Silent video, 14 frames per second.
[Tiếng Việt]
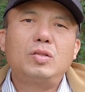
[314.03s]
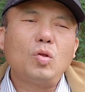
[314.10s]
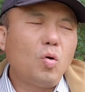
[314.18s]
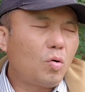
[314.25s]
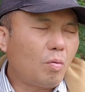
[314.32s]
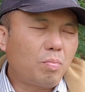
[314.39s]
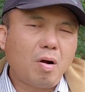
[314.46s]

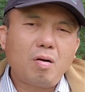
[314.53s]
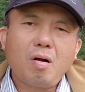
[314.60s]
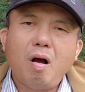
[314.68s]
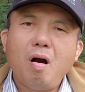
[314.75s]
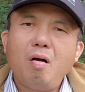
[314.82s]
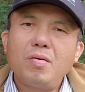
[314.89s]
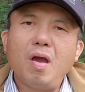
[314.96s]
tôi cũng có
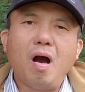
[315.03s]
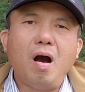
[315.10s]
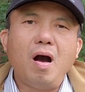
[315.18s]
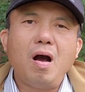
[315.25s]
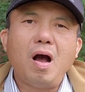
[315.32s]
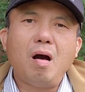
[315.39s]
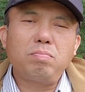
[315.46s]
con
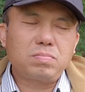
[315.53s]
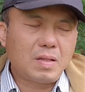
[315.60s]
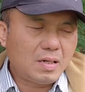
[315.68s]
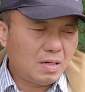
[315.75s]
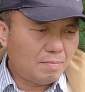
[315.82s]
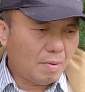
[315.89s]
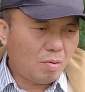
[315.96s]
nhỏ học
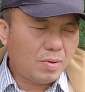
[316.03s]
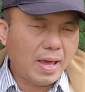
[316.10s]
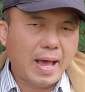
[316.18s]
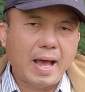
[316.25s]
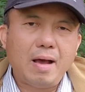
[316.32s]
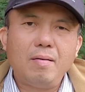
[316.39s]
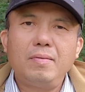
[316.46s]
từ mẫu
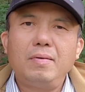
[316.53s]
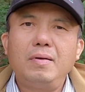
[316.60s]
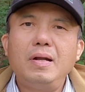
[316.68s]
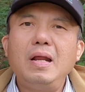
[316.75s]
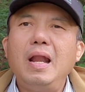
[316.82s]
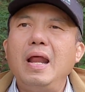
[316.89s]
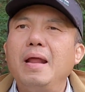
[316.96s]
giáo
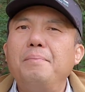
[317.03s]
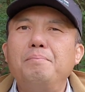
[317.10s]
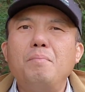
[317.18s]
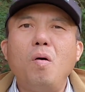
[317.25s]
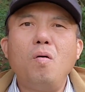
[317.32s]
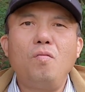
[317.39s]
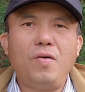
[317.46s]
đi lên lớp
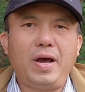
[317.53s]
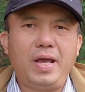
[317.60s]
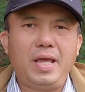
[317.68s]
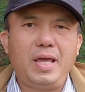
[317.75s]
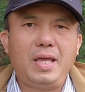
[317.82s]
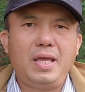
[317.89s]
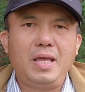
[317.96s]
1 vậy